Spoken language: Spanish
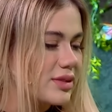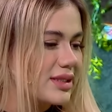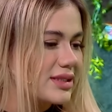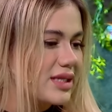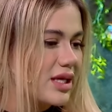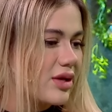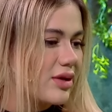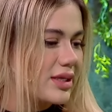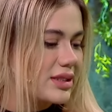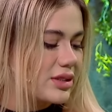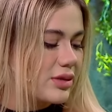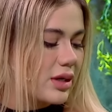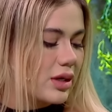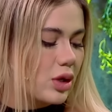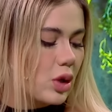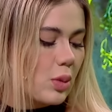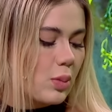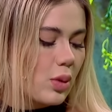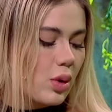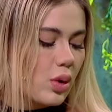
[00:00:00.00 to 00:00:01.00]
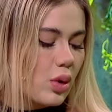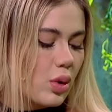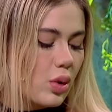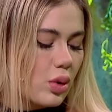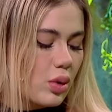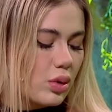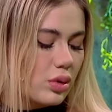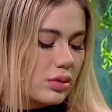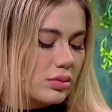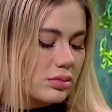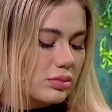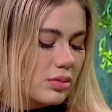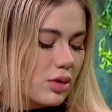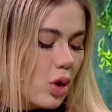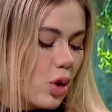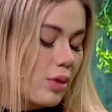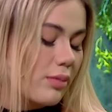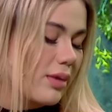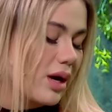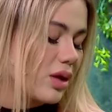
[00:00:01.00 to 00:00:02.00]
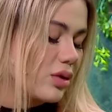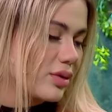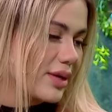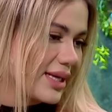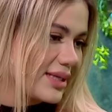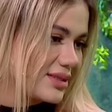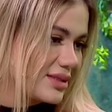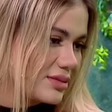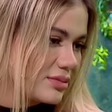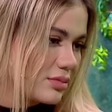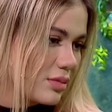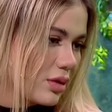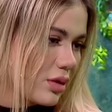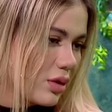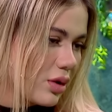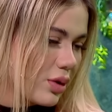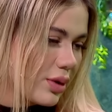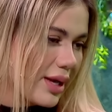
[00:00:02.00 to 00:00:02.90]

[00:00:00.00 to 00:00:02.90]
que se debe llevar como con, con madurez. Ah,